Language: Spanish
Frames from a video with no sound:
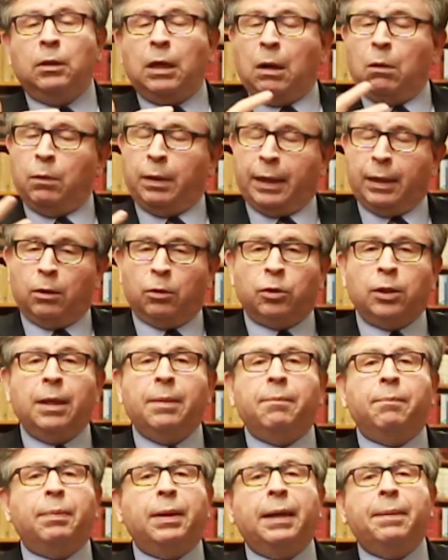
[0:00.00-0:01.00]
aunque no
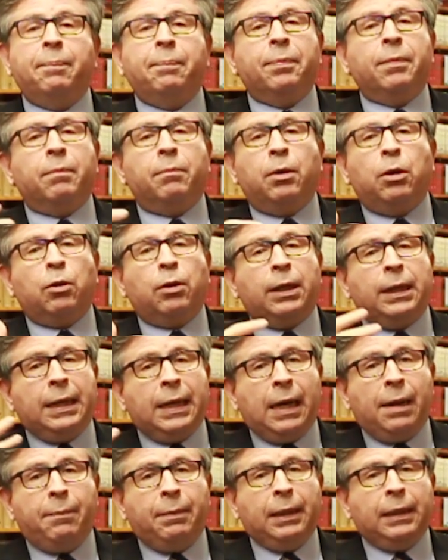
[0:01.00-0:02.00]
siempre, pero
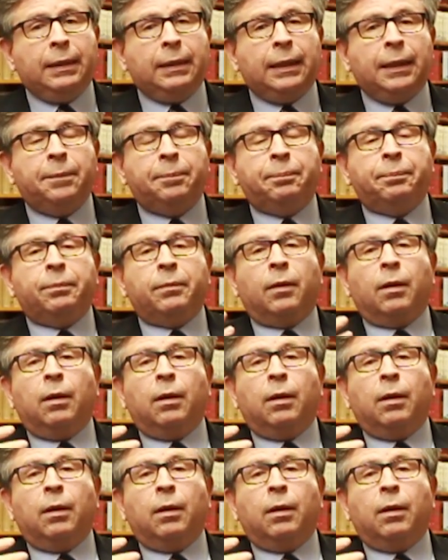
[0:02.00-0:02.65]
generalmente